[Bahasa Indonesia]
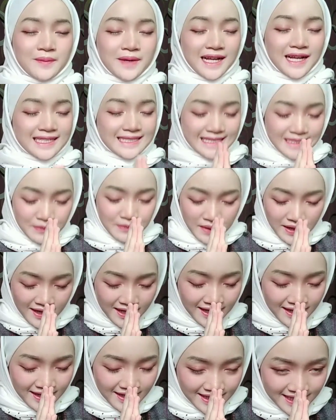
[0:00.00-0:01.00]
Makasih
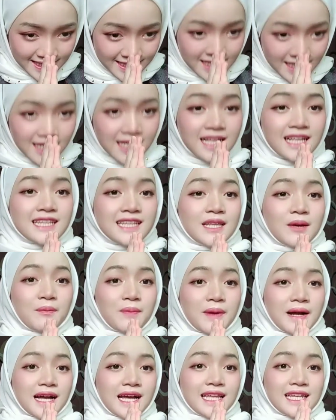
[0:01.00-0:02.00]
banget.
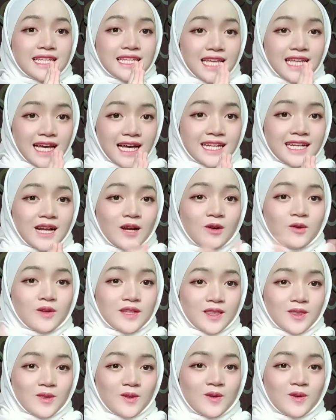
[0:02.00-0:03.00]
apa kalian aku
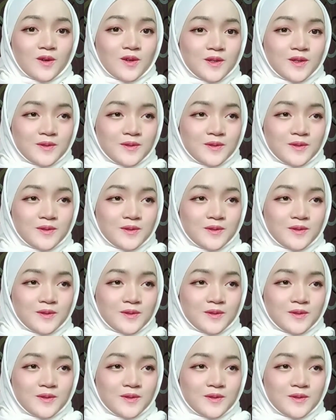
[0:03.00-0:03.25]
itu